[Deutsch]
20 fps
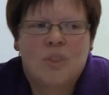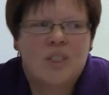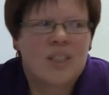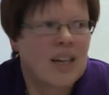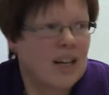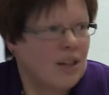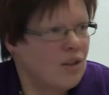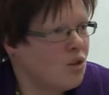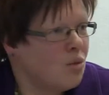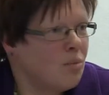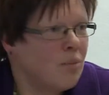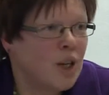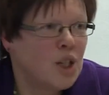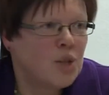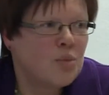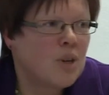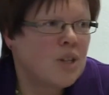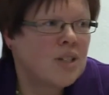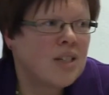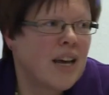Das kann zum
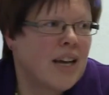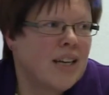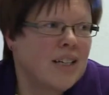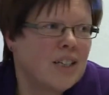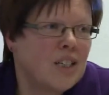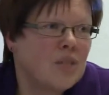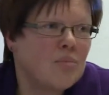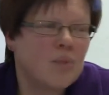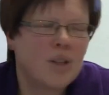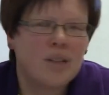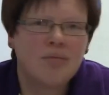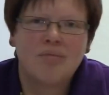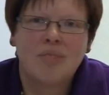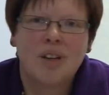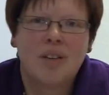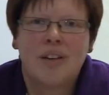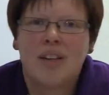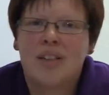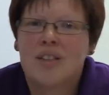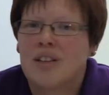Beispiel sein, dass
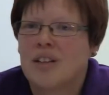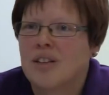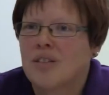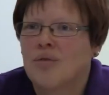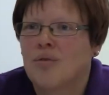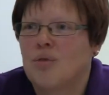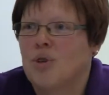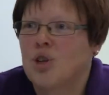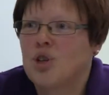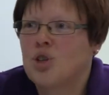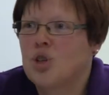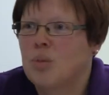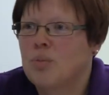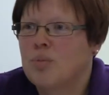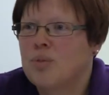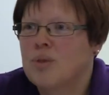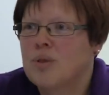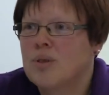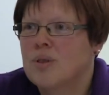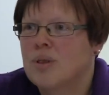man, ich weiß nicht,
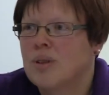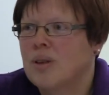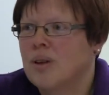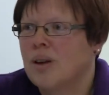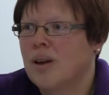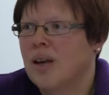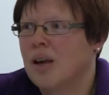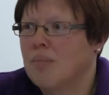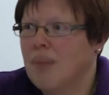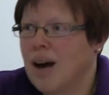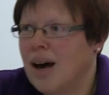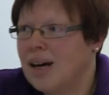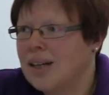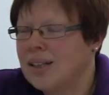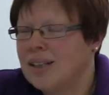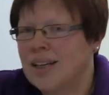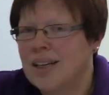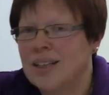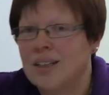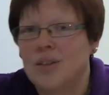Workshops
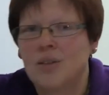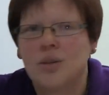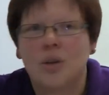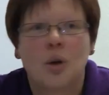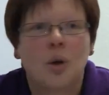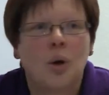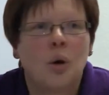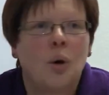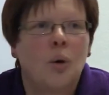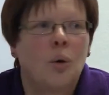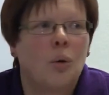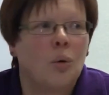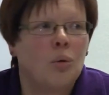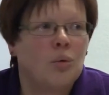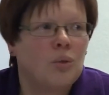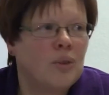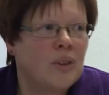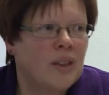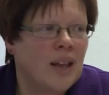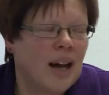gemacht hat
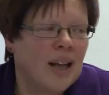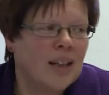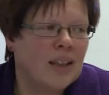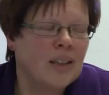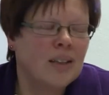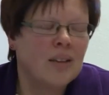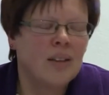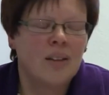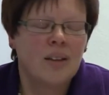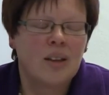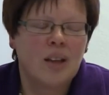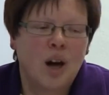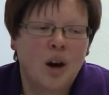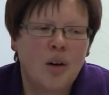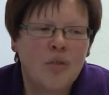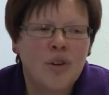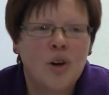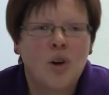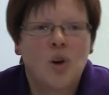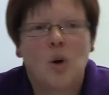und dann
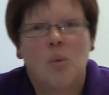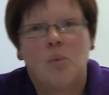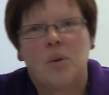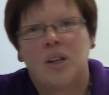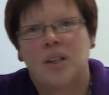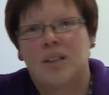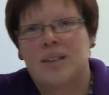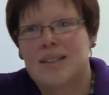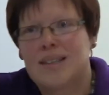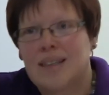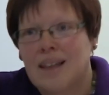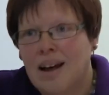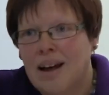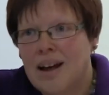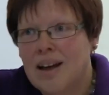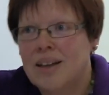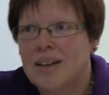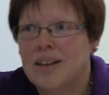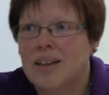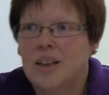draufgekommen ist,
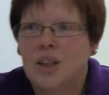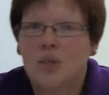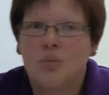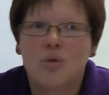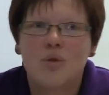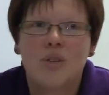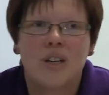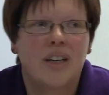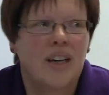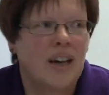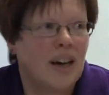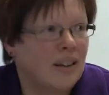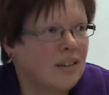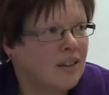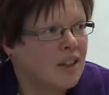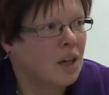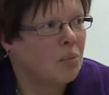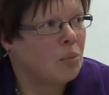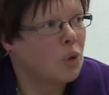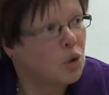na, ich muss eine
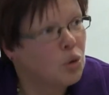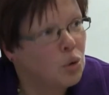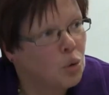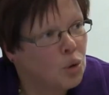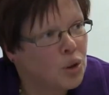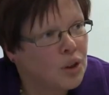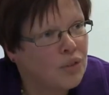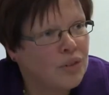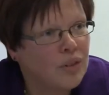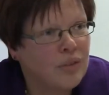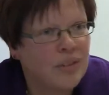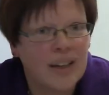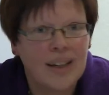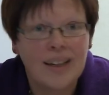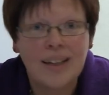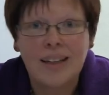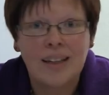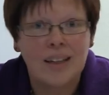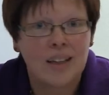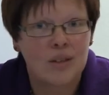andere Methode
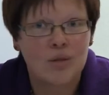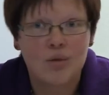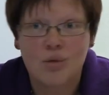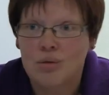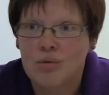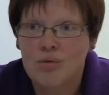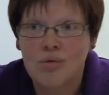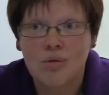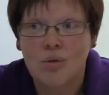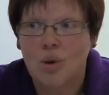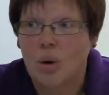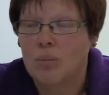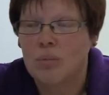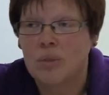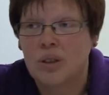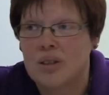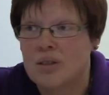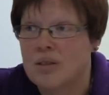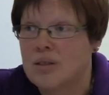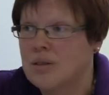verwenden, denn sonst
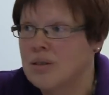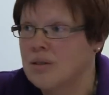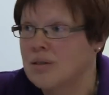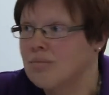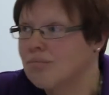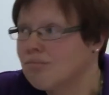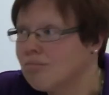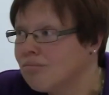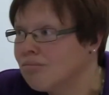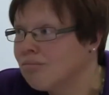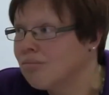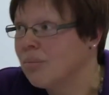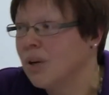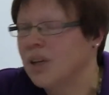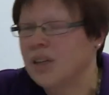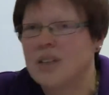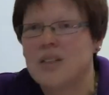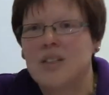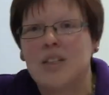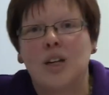kommt das
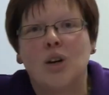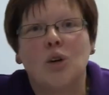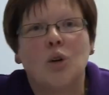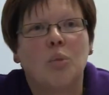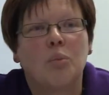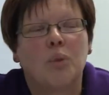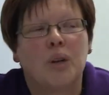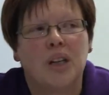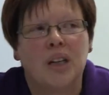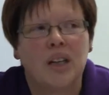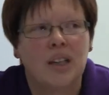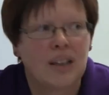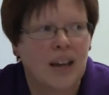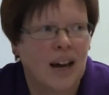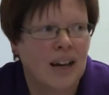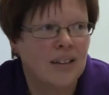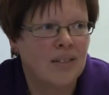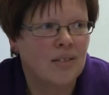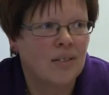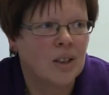bei der Zielgruppe nicht
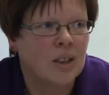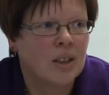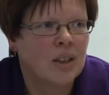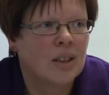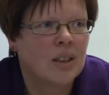an.